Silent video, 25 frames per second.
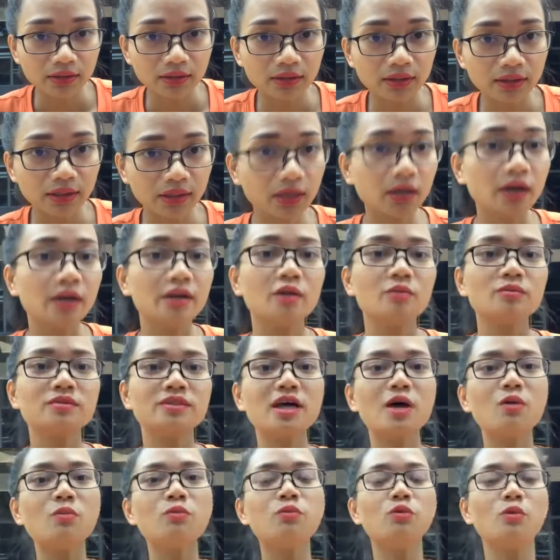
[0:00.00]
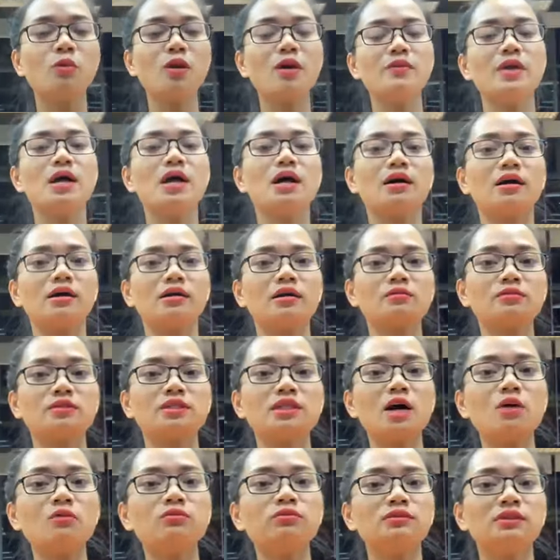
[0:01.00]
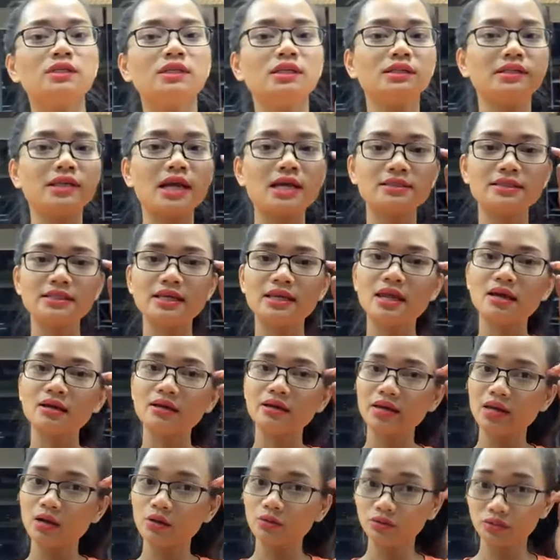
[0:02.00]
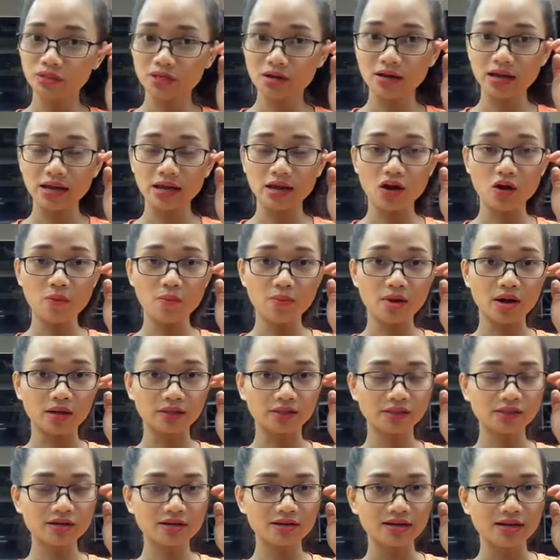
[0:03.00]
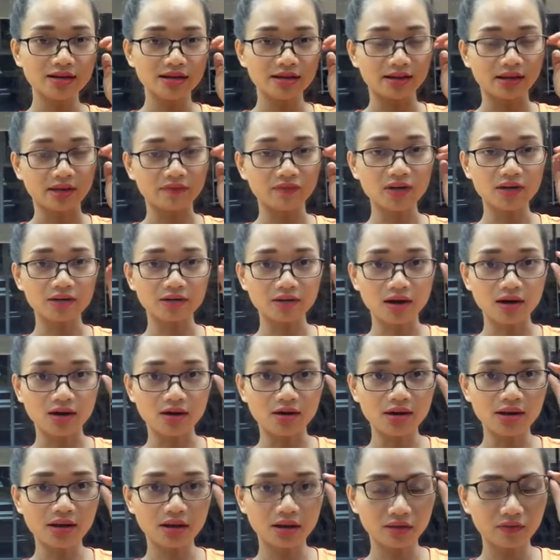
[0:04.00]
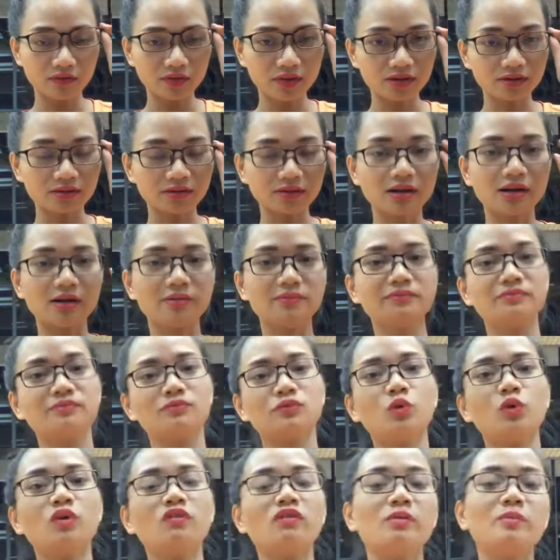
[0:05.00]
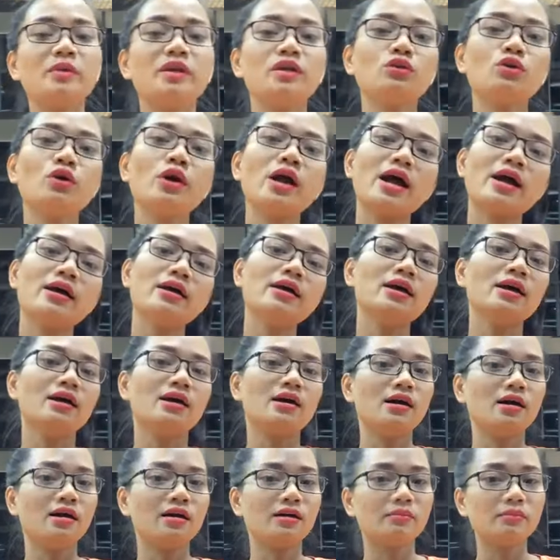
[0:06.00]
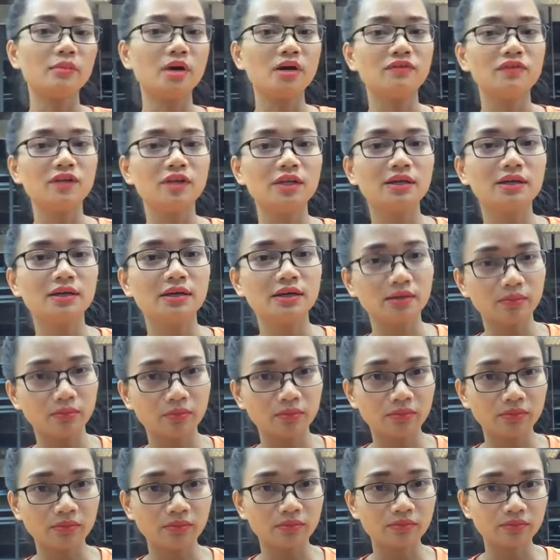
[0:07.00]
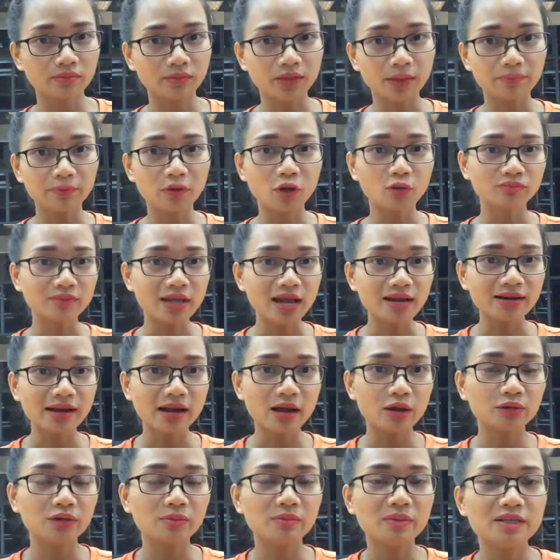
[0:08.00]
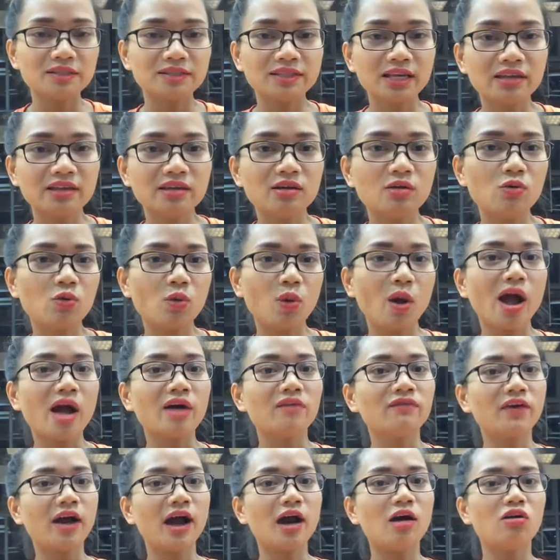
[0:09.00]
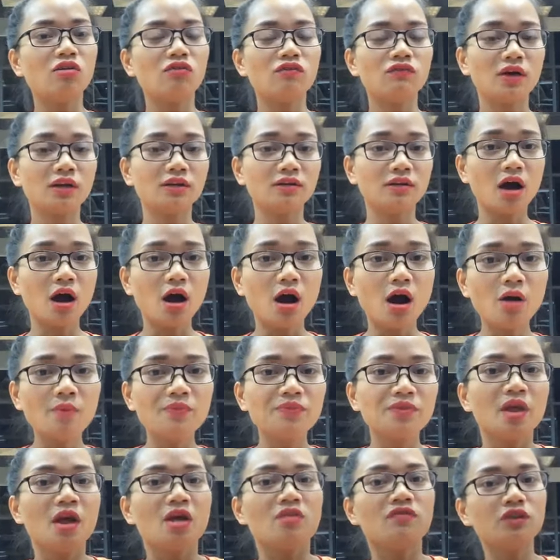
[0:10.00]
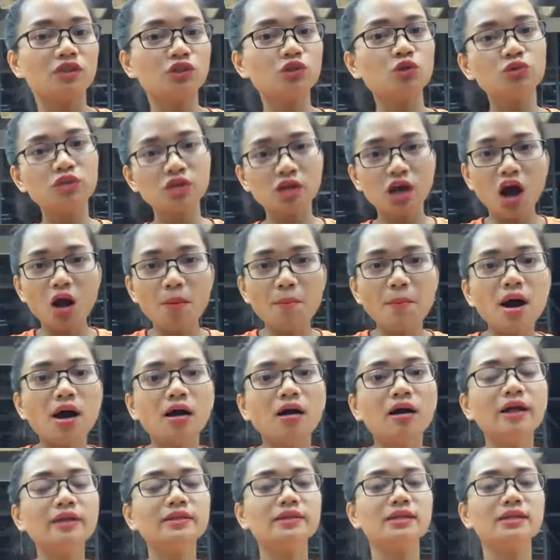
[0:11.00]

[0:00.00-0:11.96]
thì khởi động xong đúng không ạ? Khởi động xong thì ta sẽ lắc eo trước hay hóp mở trước. Cái việc đó là cái việc tùy vào mình thôi ạ. Bởi vì tập động tác nào thì mình sẽ hiệu quả vào phần đó. Ví dụ như hóp mở ấy,